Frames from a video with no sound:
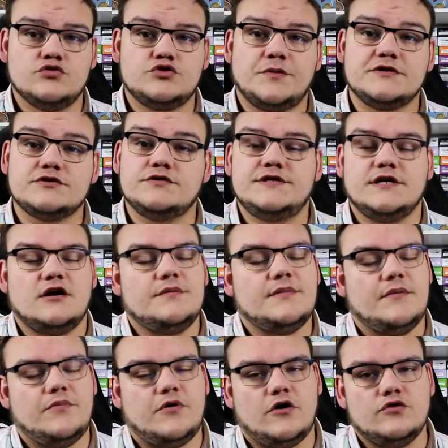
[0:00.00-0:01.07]
Donc je pense que c'est quand même
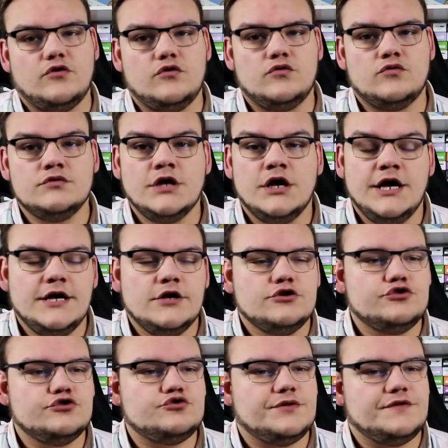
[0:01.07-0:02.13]
à prendre en compte.
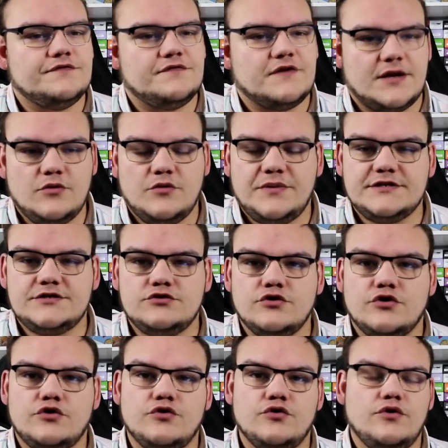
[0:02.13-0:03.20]
Je suis vraiment pas
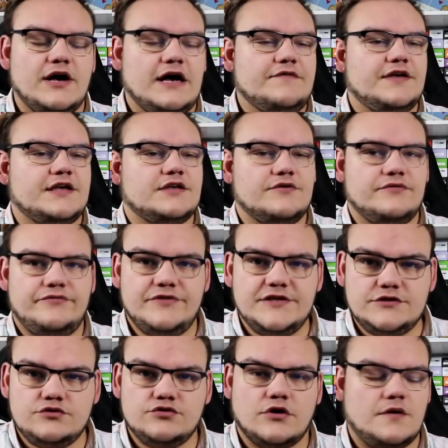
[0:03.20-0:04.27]
sûr que avec
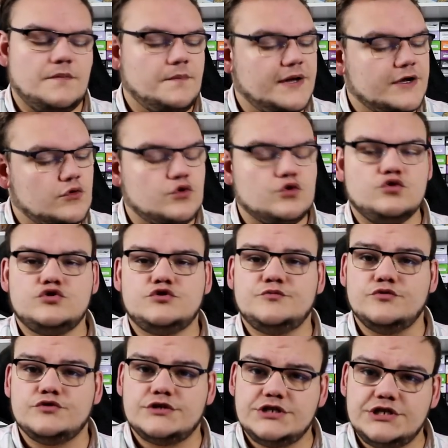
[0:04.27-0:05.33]
Fissure,
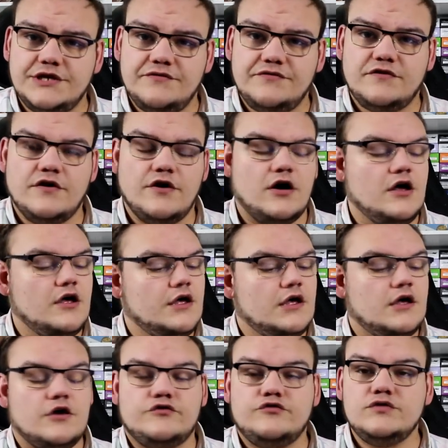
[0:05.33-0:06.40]
Macrocosmos, Shifter,
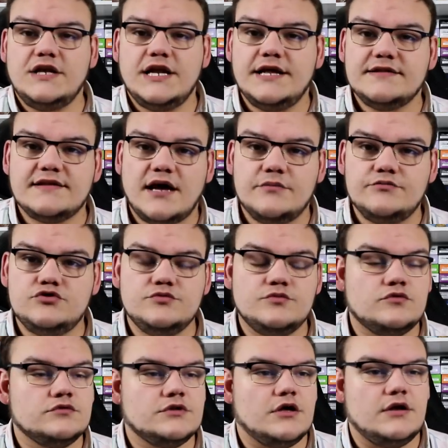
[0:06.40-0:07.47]
euh, toutes les N-Traps du
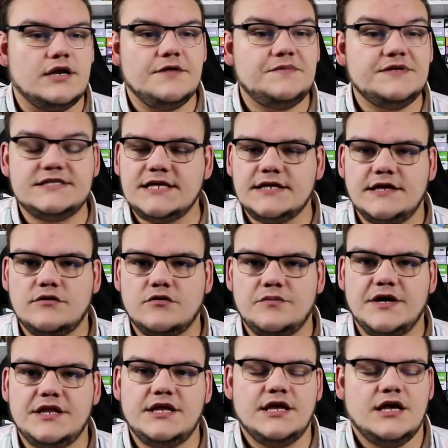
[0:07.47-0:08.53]
monde, les Bisted et
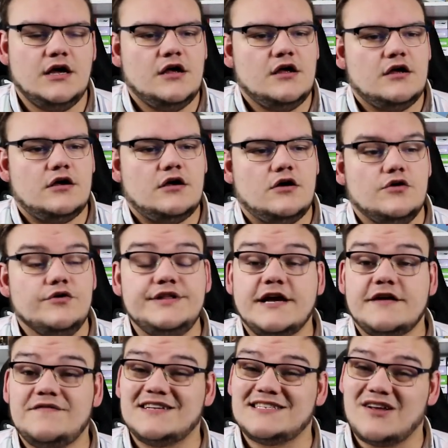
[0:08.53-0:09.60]
compagnie, euh, le
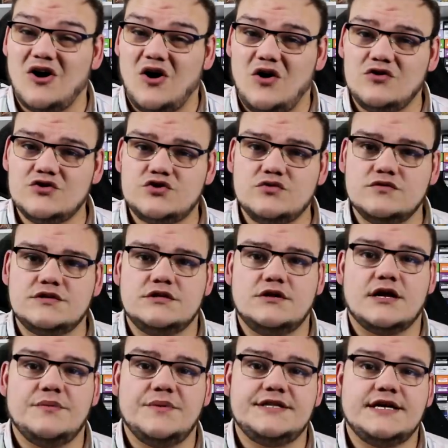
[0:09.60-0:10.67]
deck fasse grand chose
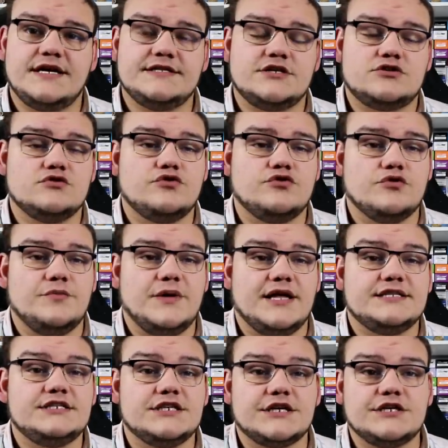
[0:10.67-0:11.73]
dans la méta, sachant que bah,
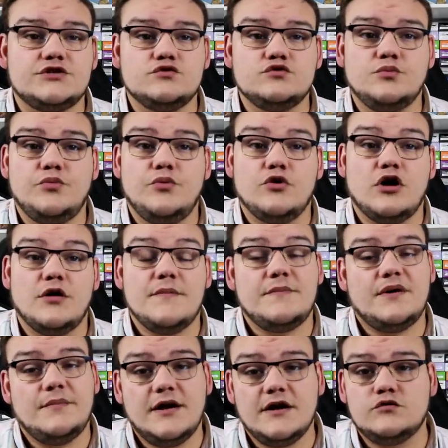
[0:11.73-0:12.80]
tirer Shizu peut quand même
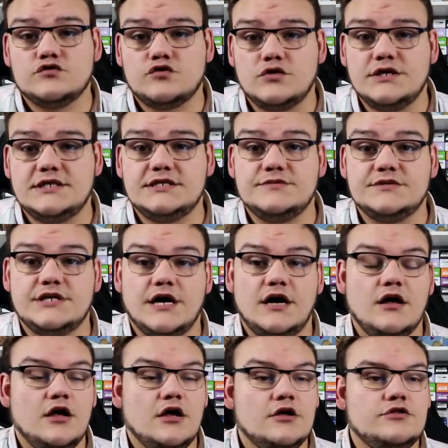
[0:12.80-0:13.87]
pas mal contrôler le
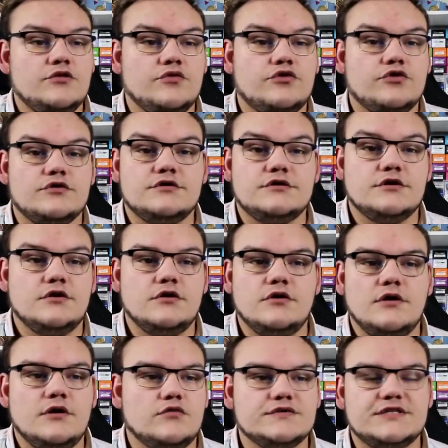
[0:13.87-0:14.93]
cimetière. Donc
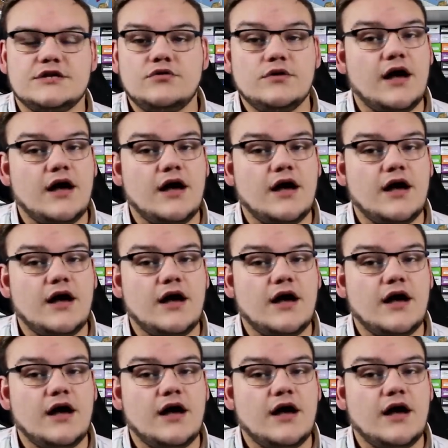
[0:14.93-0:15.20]
euh, on sait que